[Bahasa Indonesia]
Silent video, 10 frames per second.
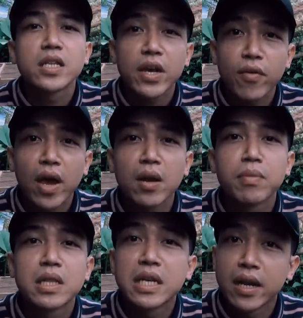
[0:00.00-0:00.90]
kecewean
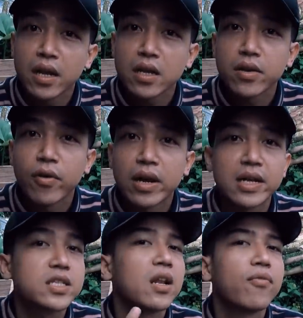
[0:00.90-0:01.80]
betina
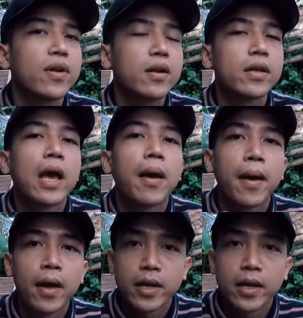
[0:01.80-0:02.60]
warna silver ya